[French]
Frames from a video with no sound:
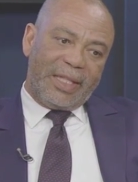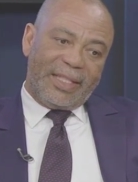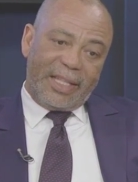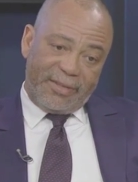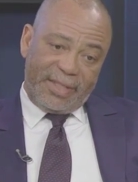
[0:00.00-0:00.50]

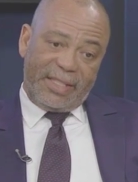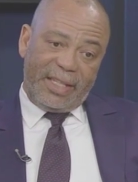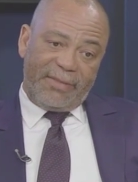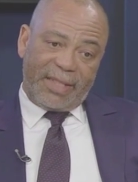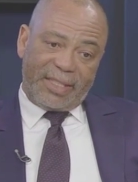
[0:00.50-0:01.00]
d'inviter
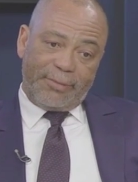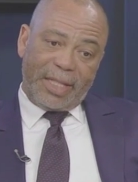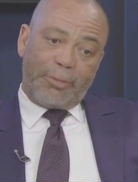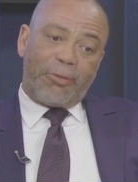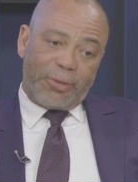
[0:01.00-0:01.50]
de, effectivement
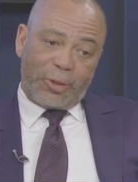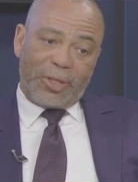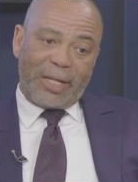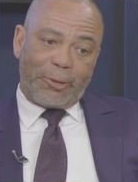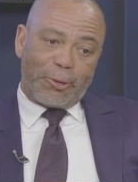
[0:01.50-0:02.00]
les
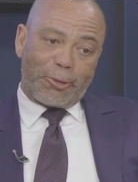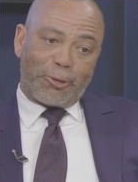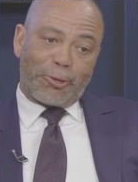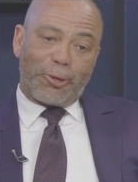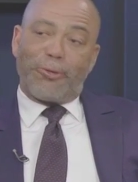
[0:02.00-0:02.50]
professionnels
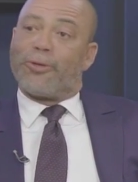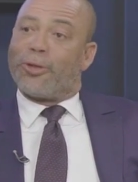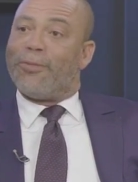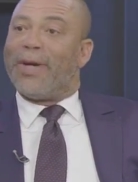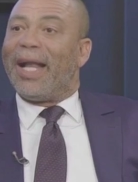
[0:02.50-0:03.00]
que nous
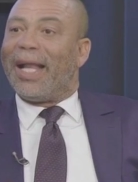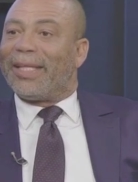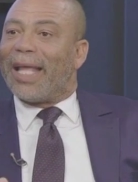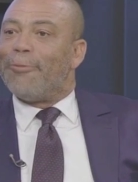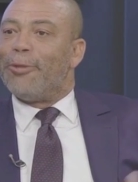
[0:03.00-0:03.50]
sommes à la
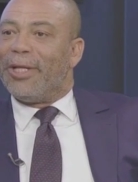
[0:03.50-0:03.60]
table